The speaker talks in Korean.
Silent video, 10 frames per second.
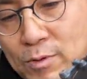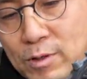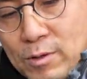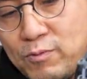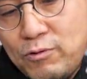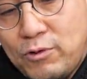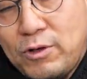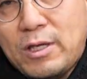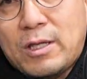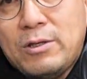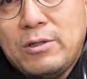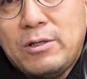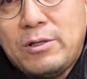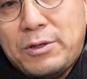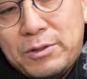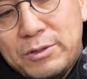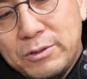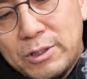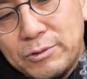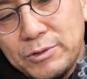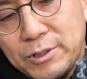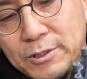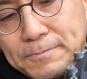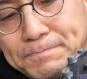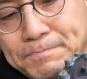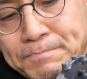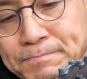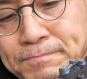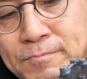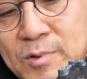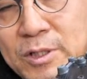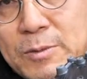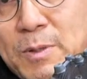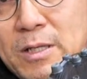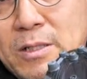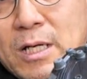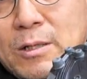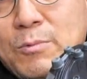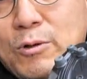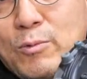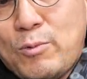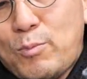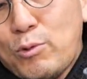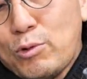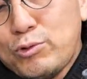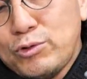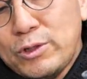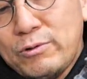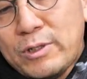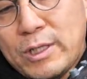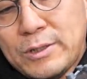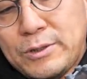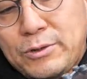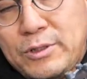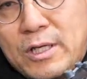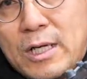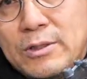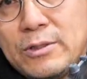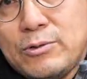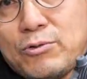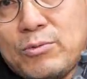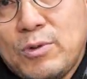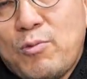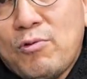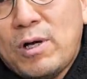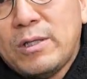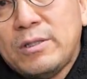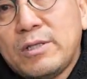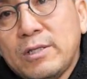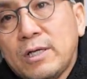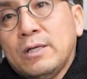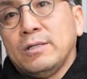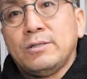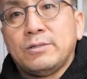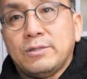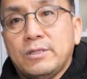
어, 풀로 이렇게 다 연결되어 있는 상태로서 여기 스파인을 약간 위로 볼록 솟아넣게 해서 여기에 강성을 조금 더 보강한 형태냐 이런